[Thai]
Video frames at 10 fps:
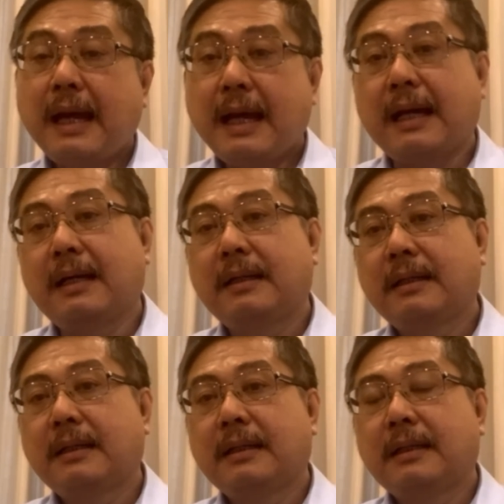ถ้า
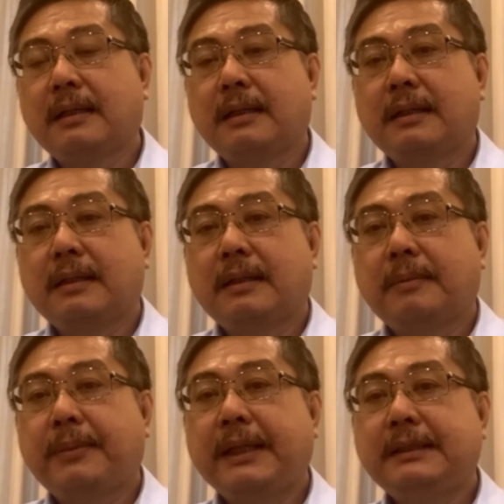
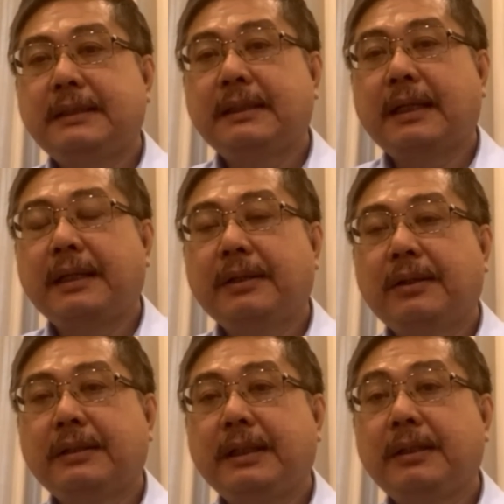เป็นซีนาริโอ
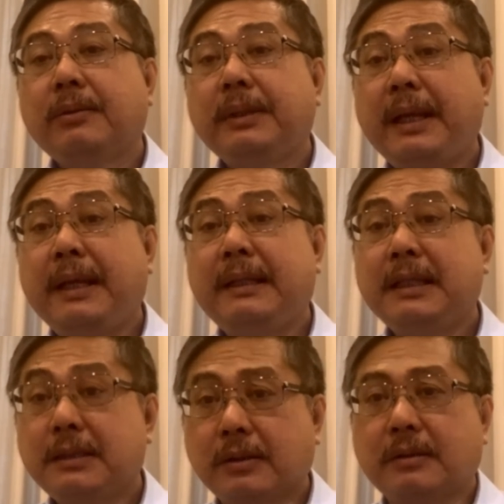ที่ดูดี
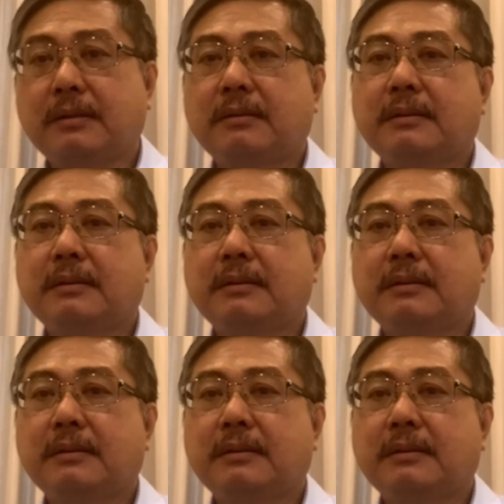ที่สุด